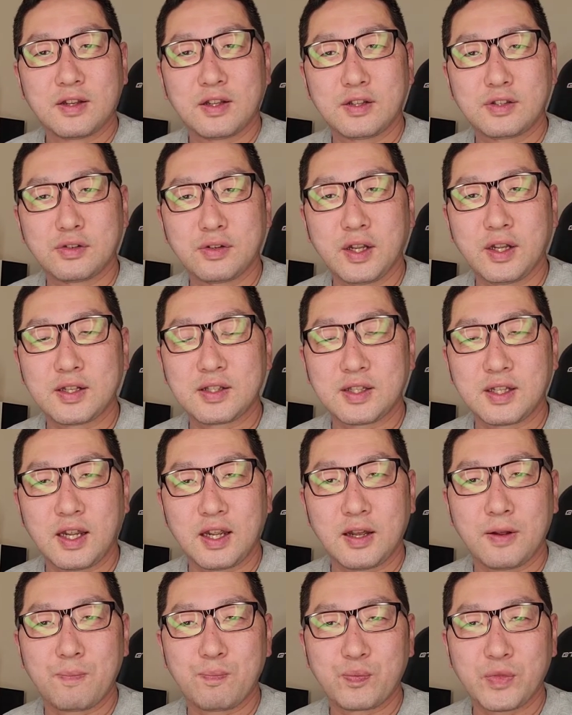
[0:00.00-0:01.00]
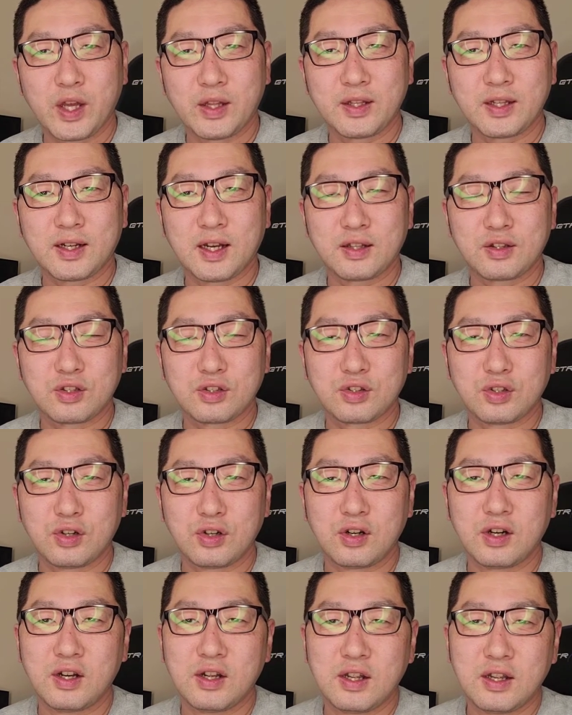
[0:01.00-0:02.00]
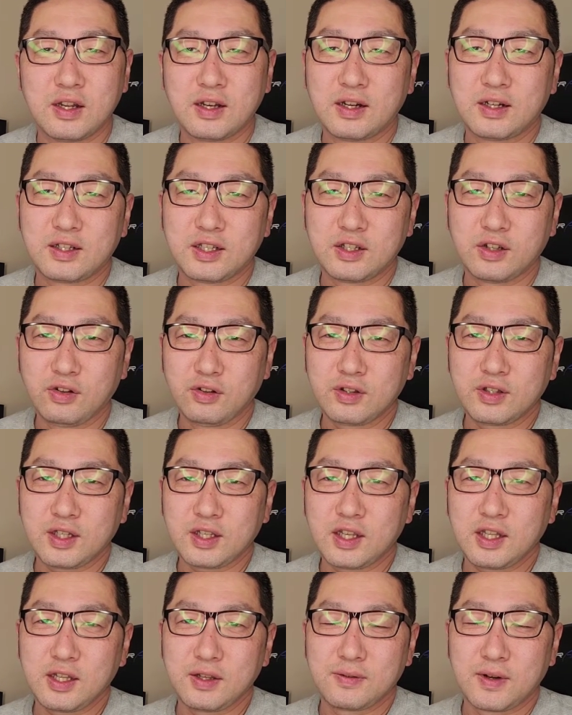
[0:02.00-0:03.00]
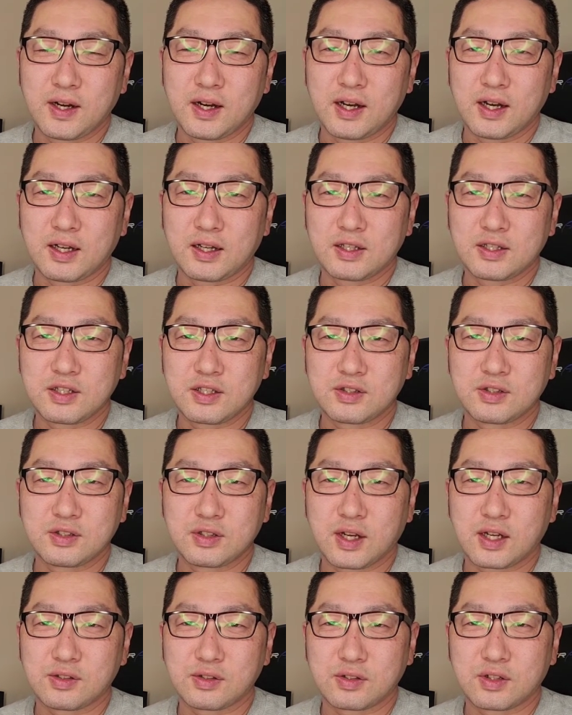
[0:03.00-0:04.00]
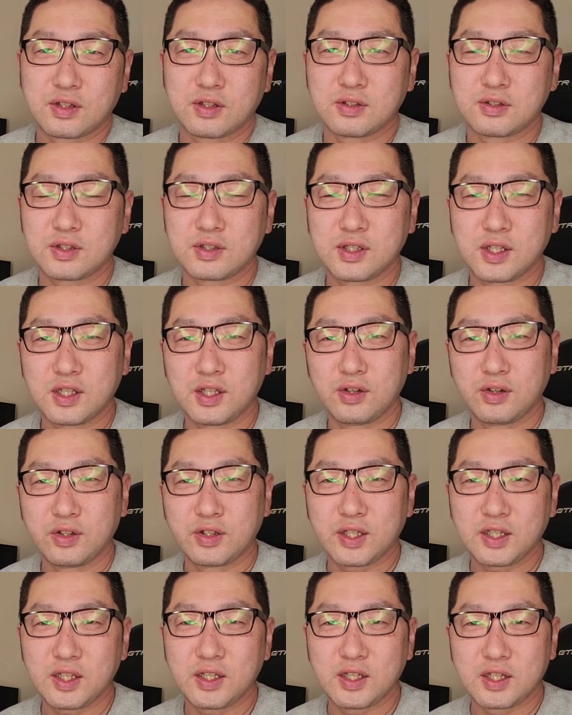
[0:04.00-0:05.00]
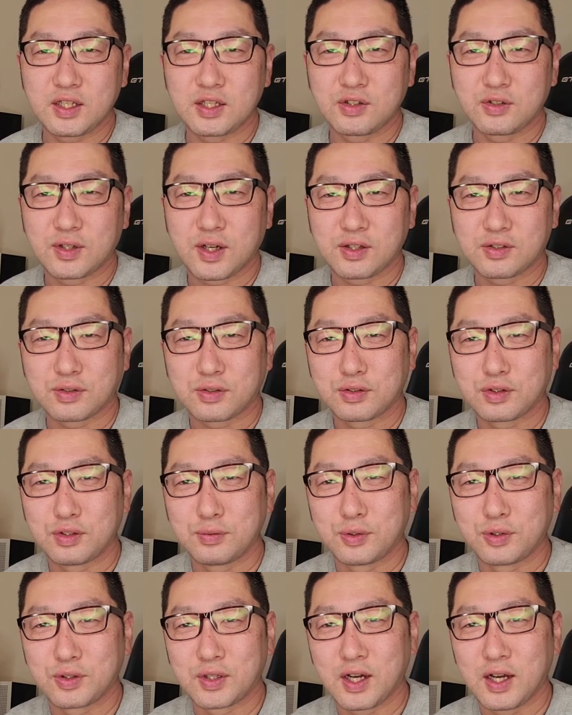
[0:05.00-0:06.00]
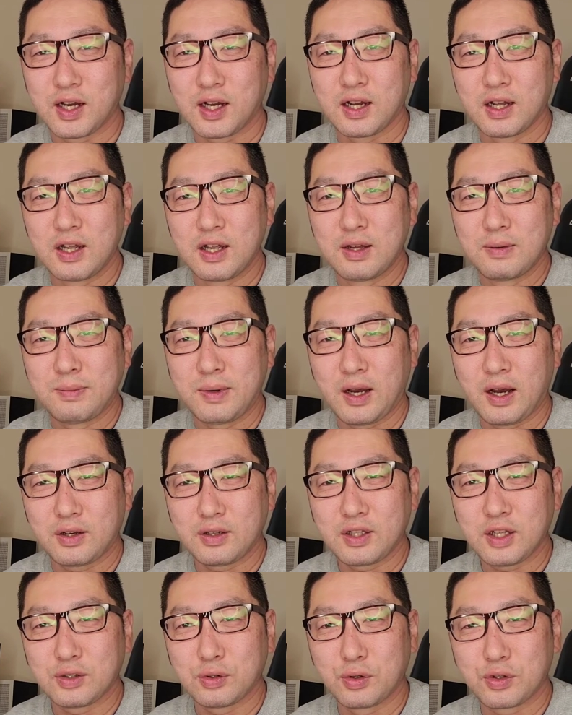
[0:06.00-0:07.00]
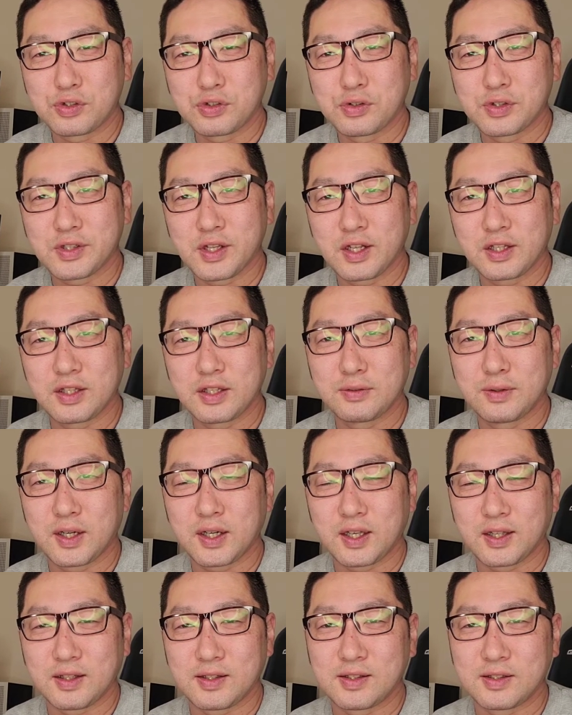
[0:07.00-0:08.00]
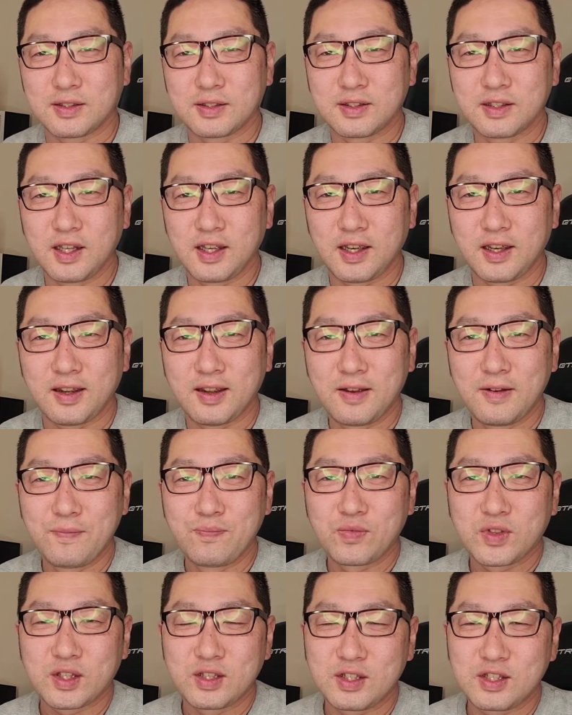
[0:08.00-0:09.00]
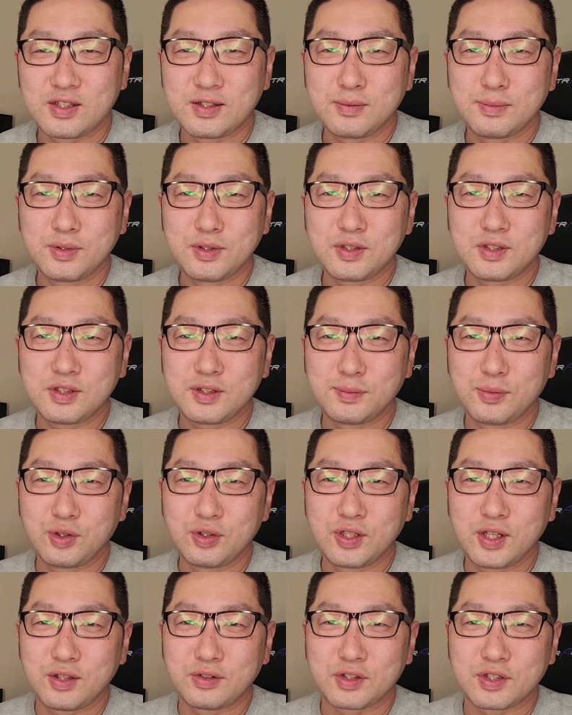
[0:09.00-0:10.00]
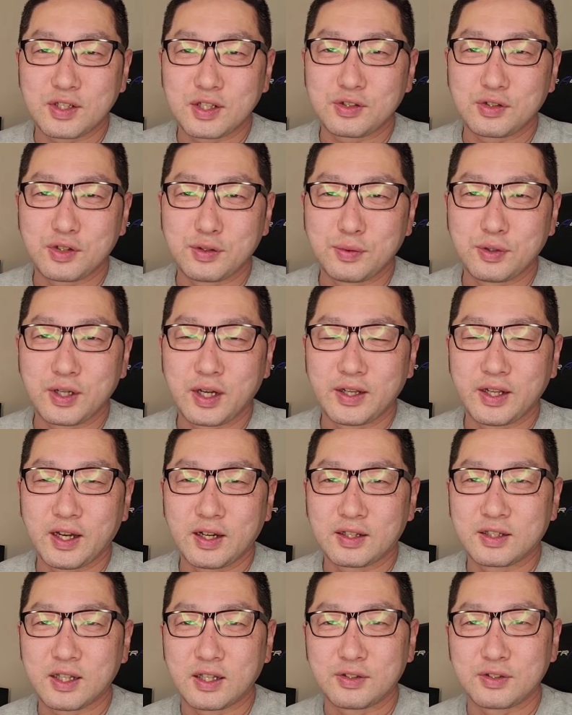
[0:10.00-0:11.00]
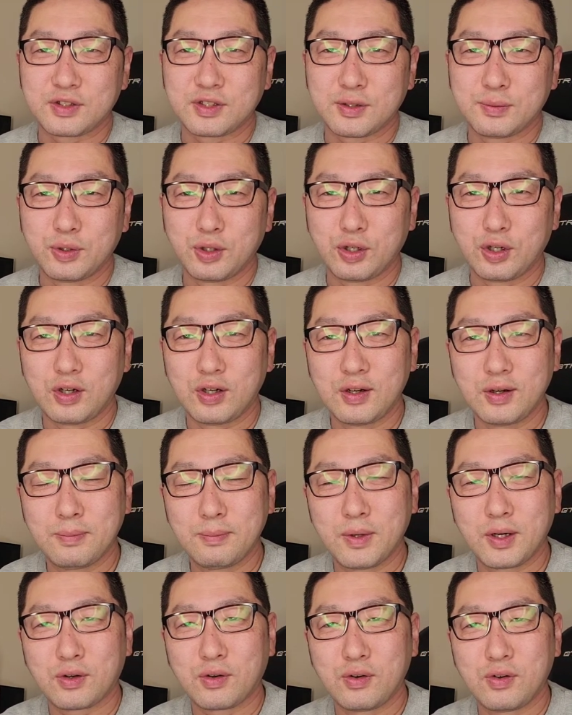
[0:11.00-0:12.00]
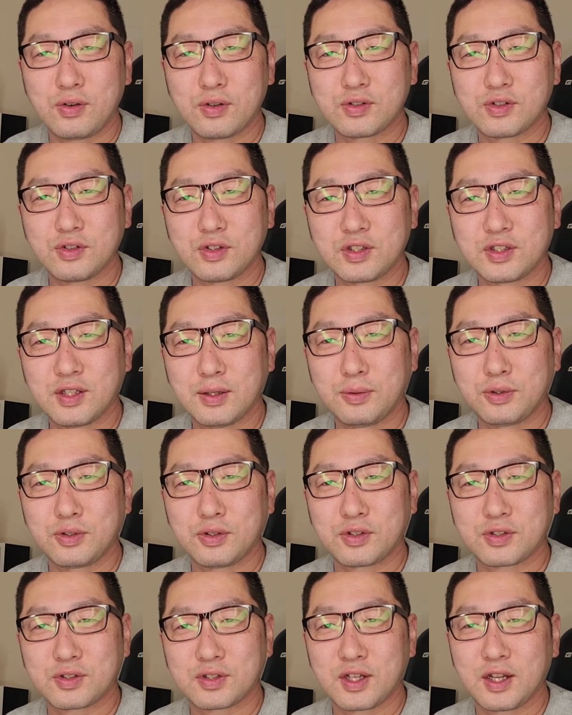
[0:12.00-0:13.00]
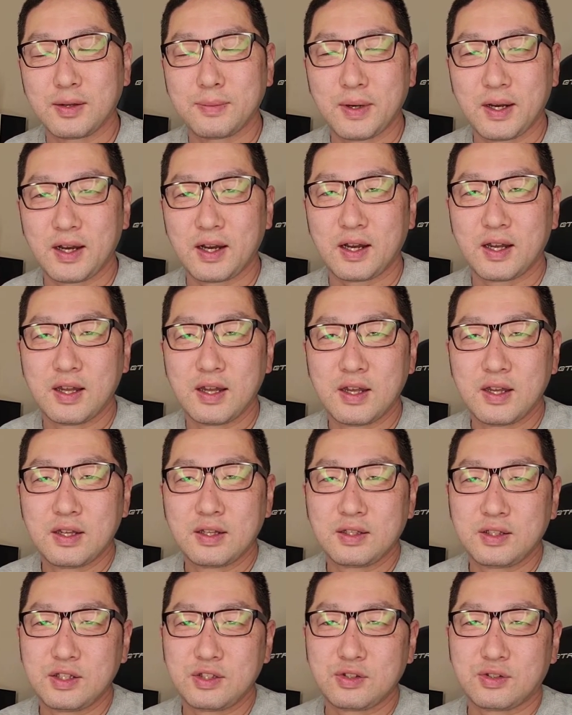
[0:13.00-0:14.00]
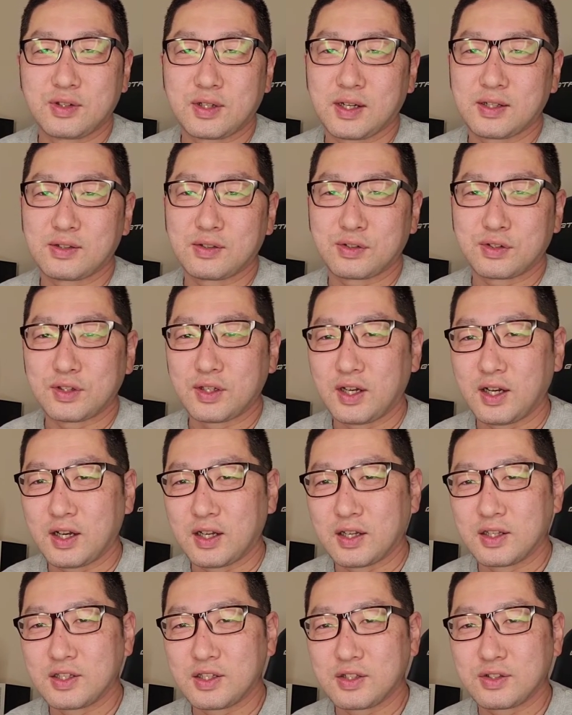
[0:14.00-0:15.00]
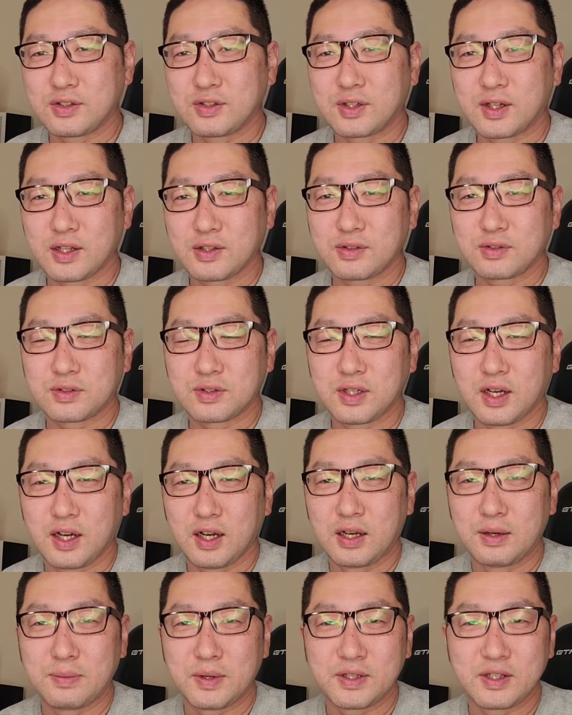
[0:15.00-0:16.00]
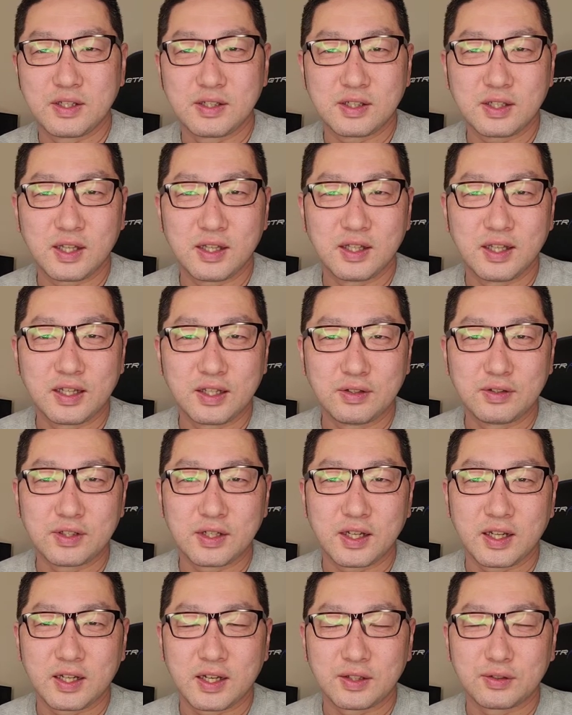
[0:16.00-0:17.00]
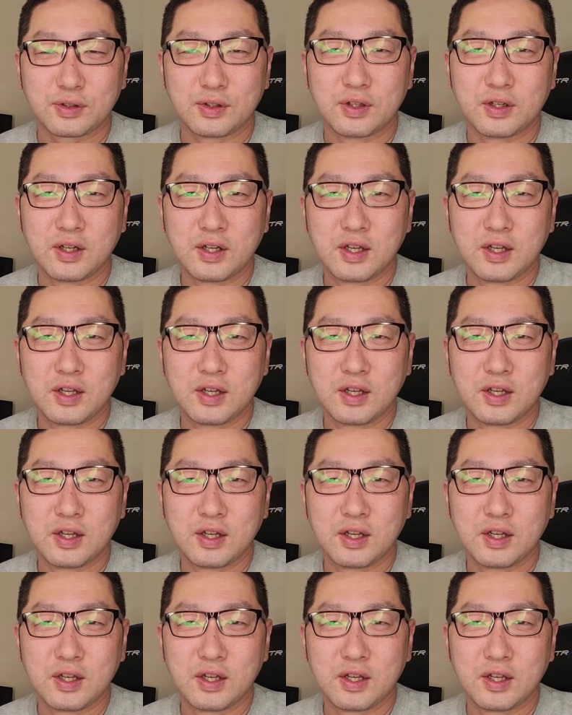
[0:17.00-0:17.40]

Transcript: でそれはですね、なんでかっていうと、理論的には指数加速、そして理論的には事情加速というものが、まあ、ある程度保証されているわけです。で、実物問題としてそういうものはなくたとしても、まあ、今後そういったものを作れば、二乗加速や指数加速が実現できるんじゃないかと